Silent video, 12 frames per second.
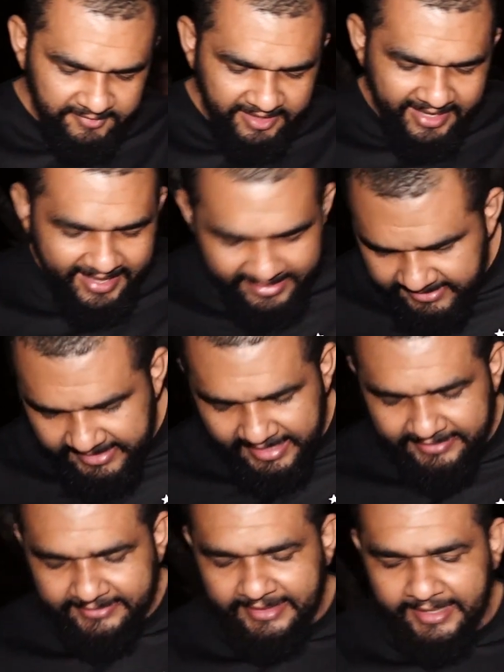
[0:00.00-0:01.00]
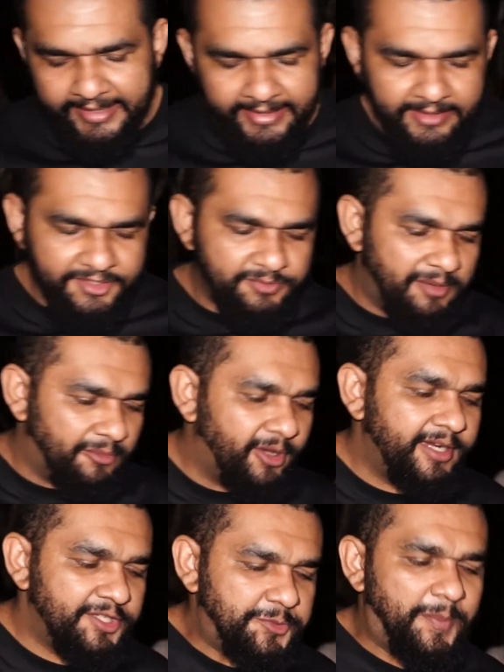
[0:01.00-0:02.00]
resgatar aquelas
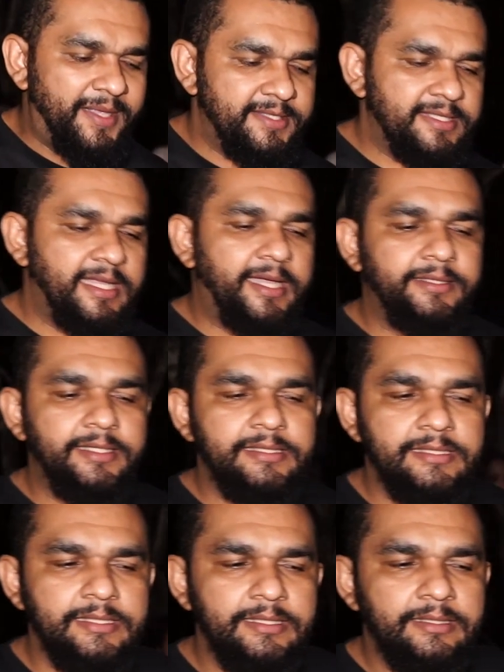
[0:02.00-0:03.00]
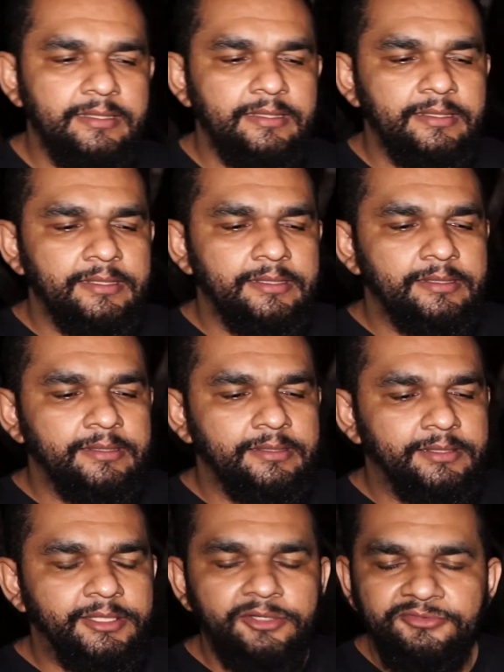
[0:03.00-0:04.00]
memórias passadas,
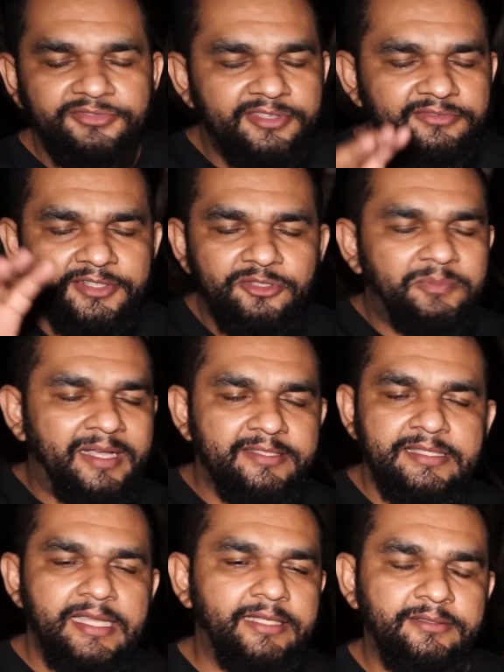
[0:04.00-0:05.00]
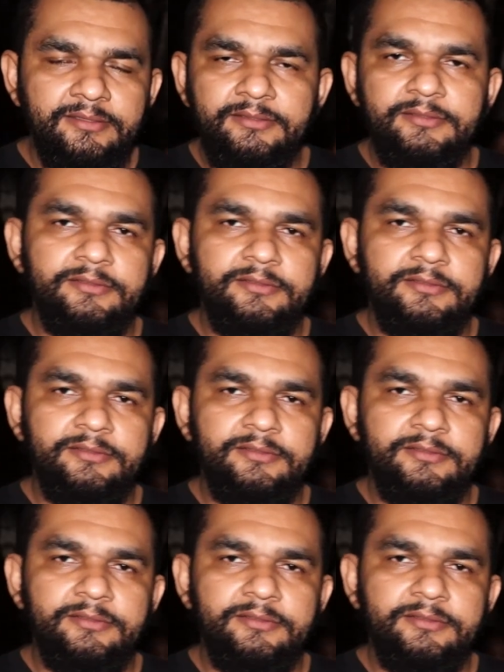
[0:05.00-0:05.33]
não viva do passado.